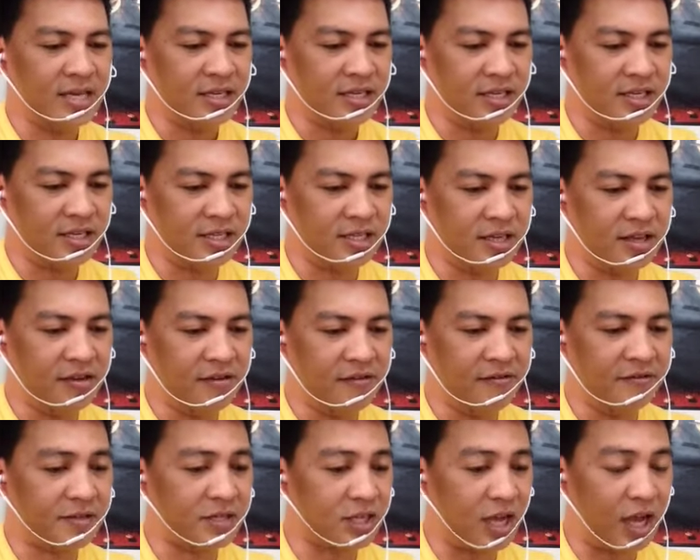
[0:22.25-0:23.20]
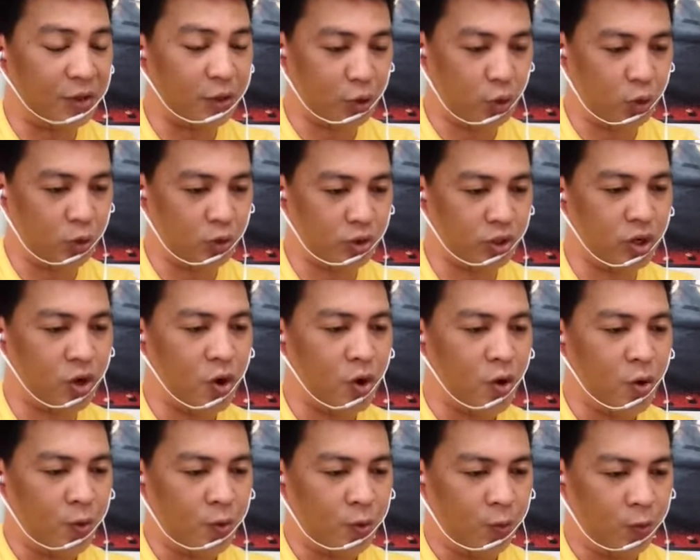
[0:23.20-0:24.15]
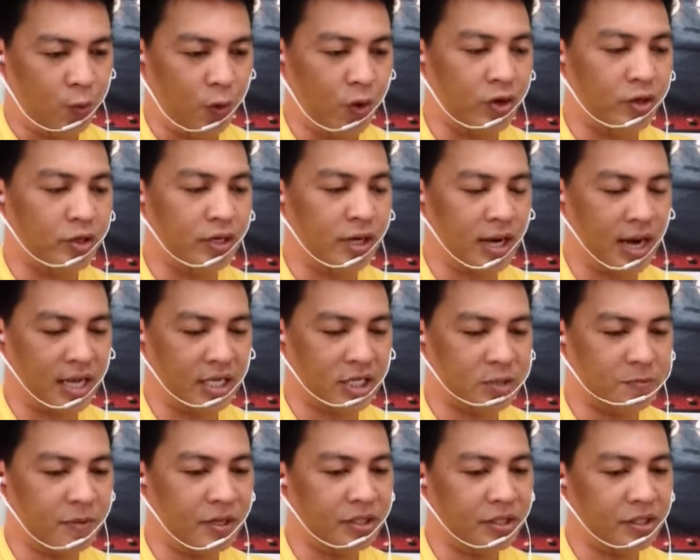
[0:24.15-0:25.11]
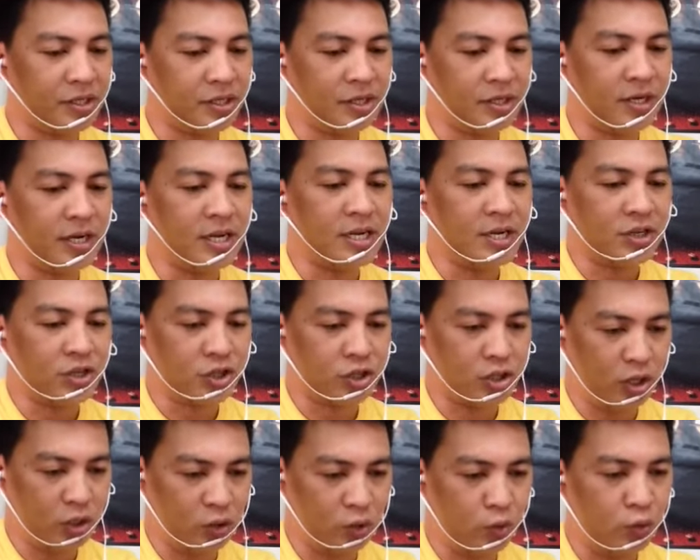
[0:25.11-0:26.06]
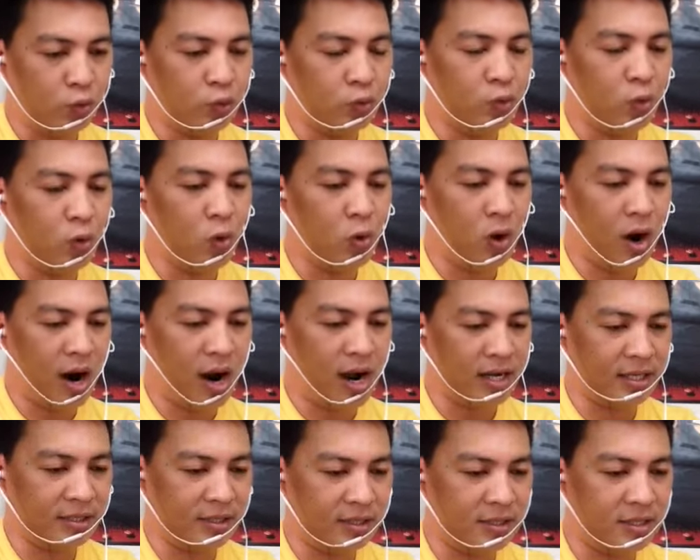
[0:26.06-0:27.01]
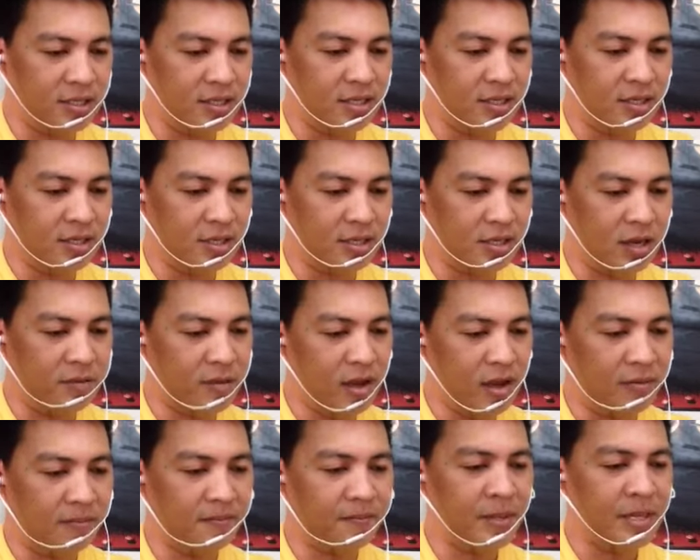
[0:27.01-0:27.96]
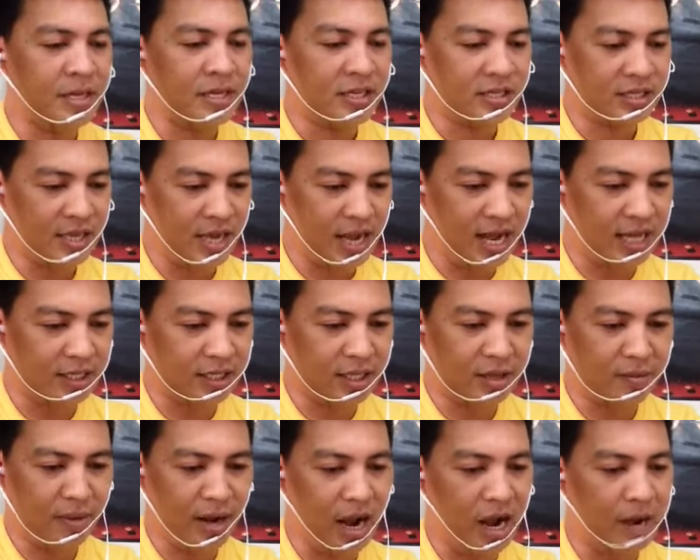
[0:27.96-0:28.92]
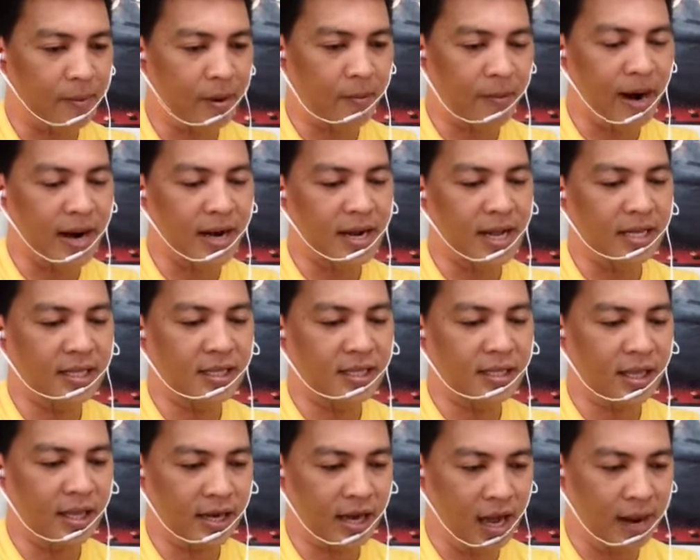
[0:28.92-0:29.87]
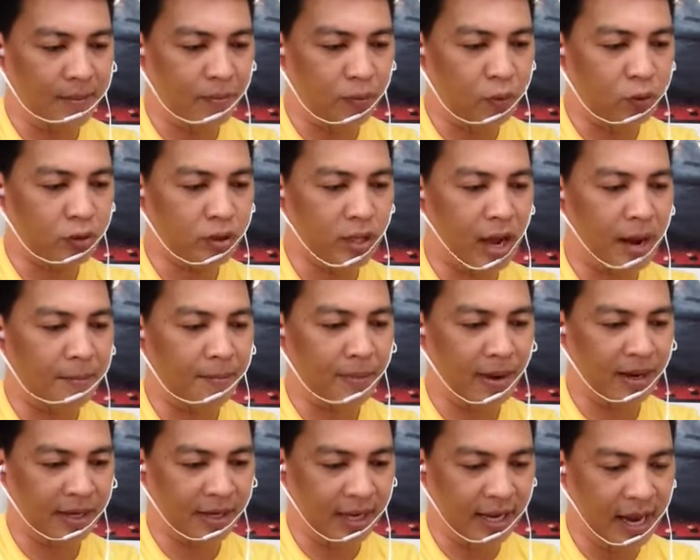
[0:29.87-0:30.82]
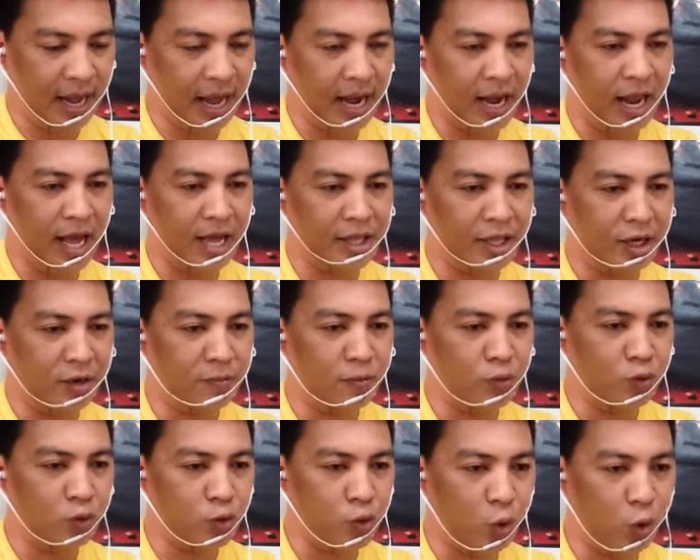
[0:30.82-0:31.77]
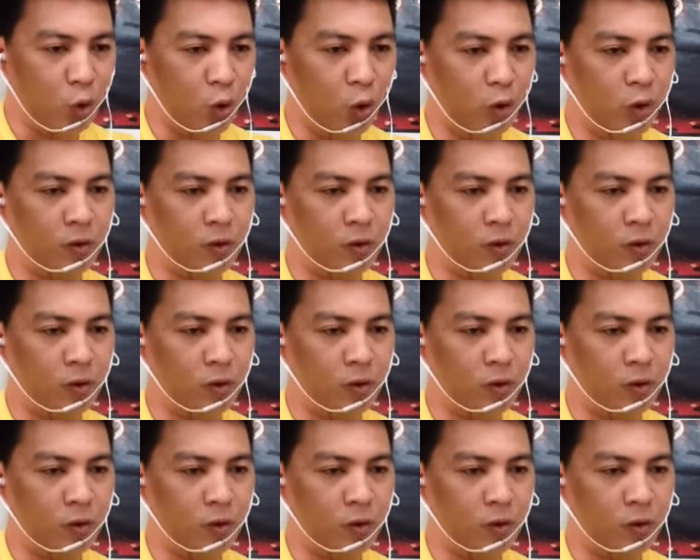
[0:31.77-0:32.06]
Steve Santos, world-class mentor, saludo ang DZMM sa ating mga kababayan na naabot ang pagkilala ng mundo.